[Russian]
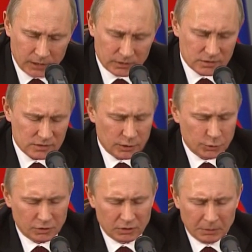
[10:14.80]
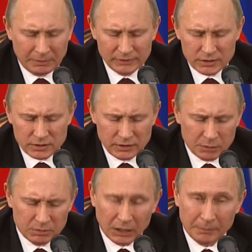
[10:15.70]
Это создает
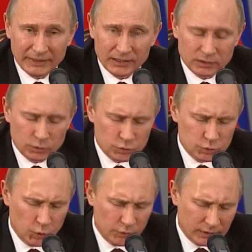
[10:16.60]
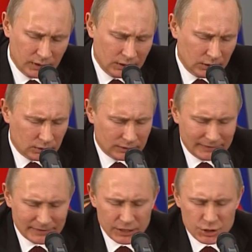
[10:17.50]
дополнительные благоприятные условия
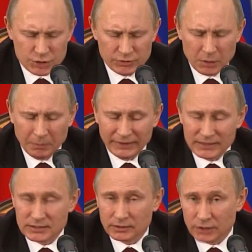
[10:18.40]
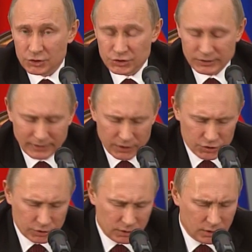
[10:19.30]
для наращивания поездок наших
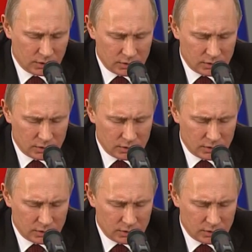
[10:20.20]
граждан,